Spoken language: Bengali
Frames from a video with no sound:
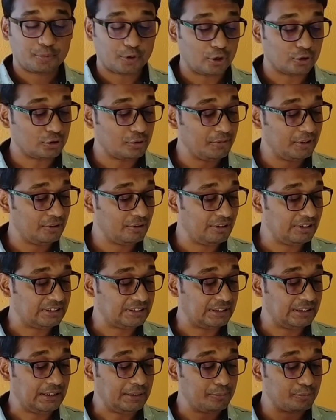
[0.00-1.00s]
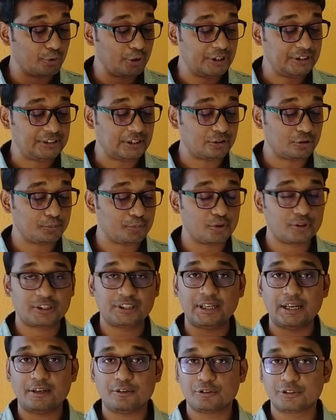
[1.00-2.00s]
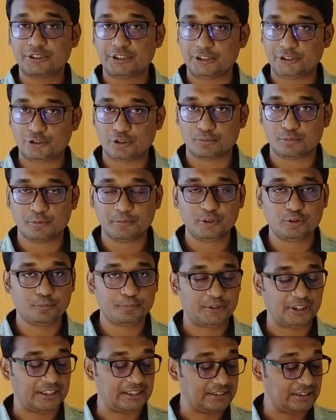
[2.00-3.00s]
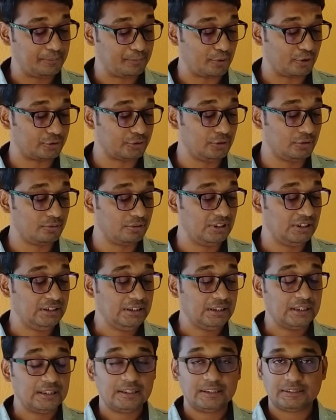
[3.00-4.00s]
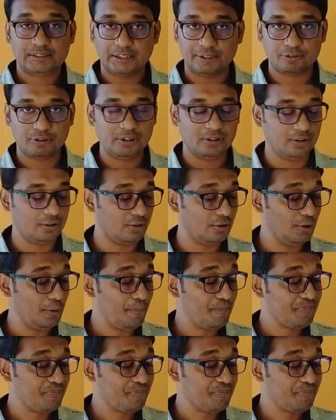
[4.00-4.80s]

প্রথমে রয়েছে বহির্জাত প্রক্রিয়া ও সৃষ্ট ভূমিরূপ থেকে যে প্রশ্নগুলি সেগুলি হল